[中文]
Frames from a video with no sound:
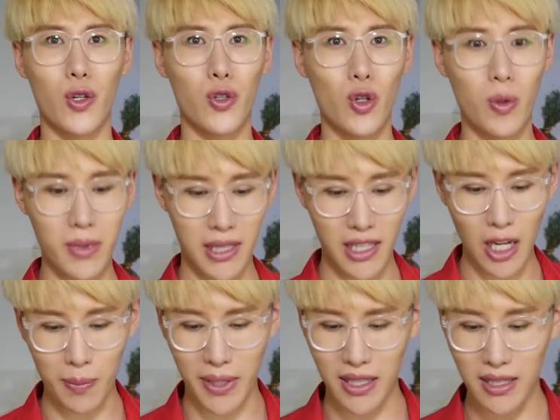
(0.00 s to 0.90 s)
说，我们今天
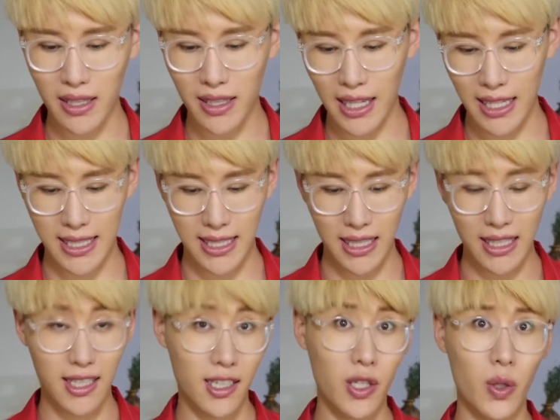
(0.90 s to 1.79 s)
要评测一个很新
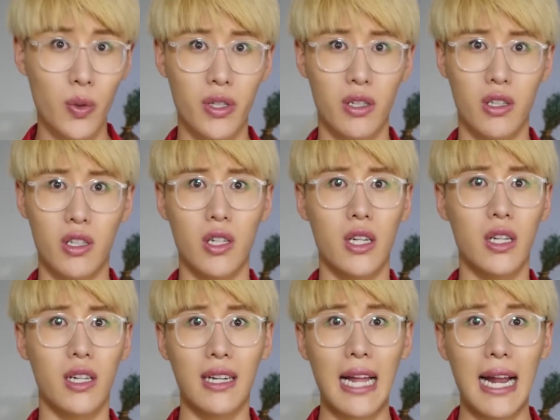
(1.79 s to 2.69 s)
奇的东西，是
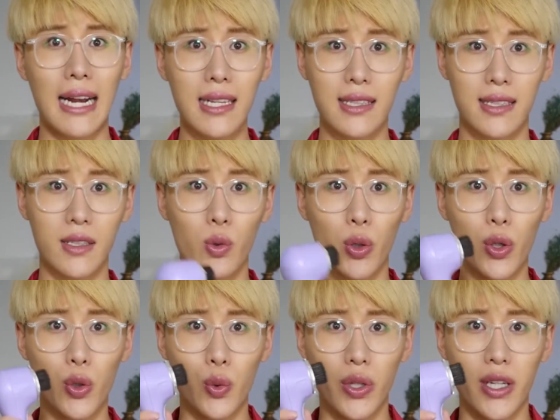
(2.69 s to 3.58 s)
克莱丽新推
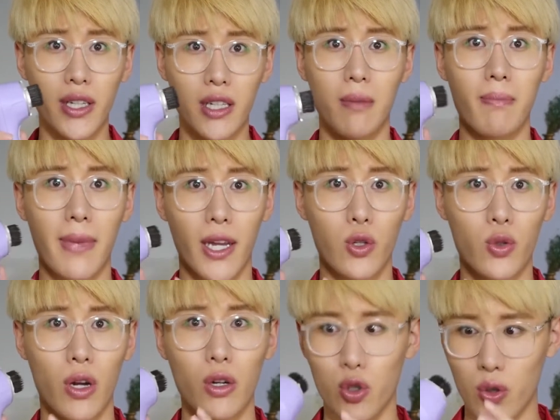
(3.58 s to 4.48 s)
出的一个美
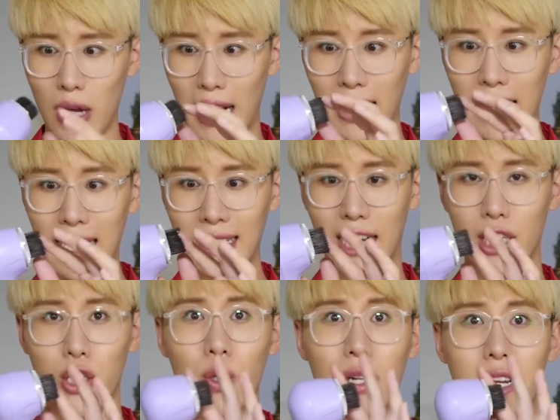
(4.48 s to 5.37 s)
妆刷，它
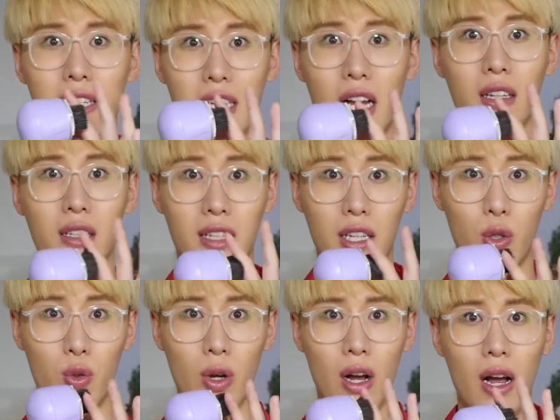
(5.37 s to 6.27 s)
是用来上底
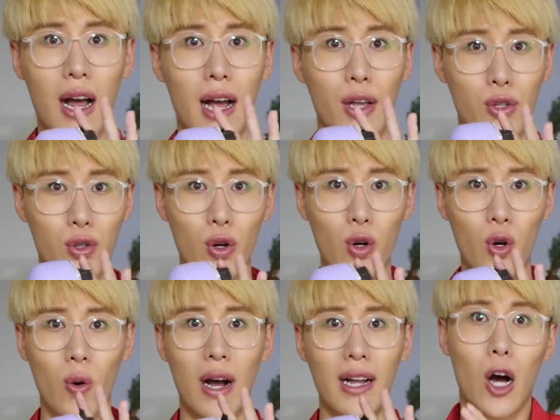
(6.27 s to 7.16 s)
妆啊、修
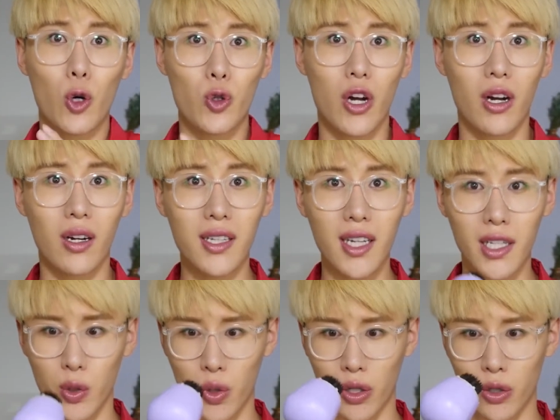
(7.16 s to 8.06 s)
容啊、膏状和液
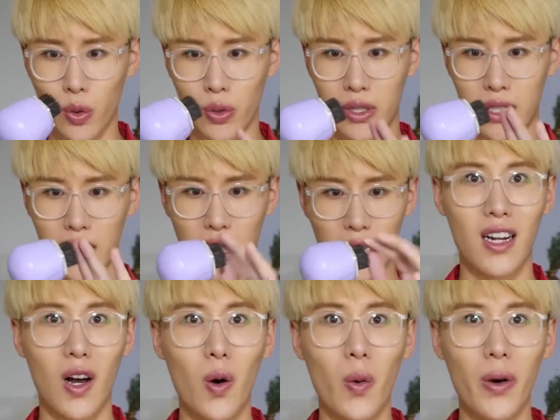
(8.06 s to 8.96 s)
体状的东西的。
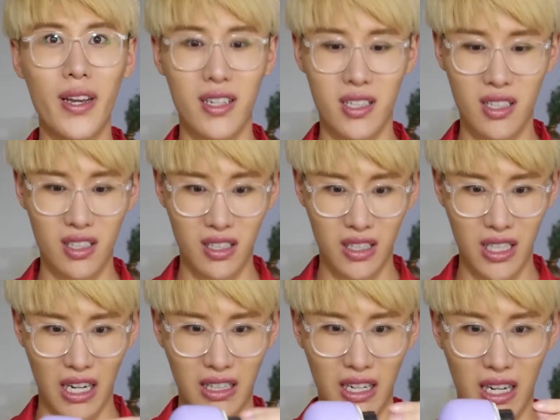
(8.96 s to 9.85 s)
然后我也是
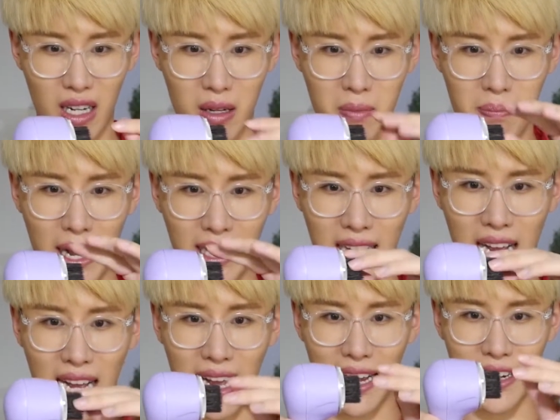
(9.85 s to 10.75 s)
刚刚把
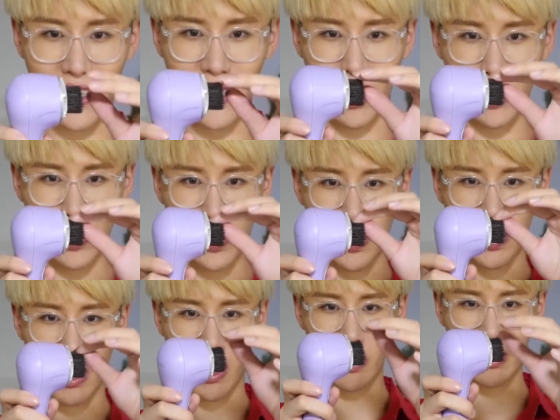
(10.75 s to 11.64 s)
它安上
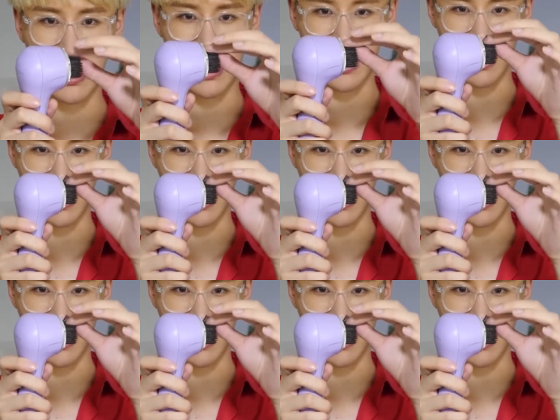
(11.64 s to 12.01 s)
去，然后洗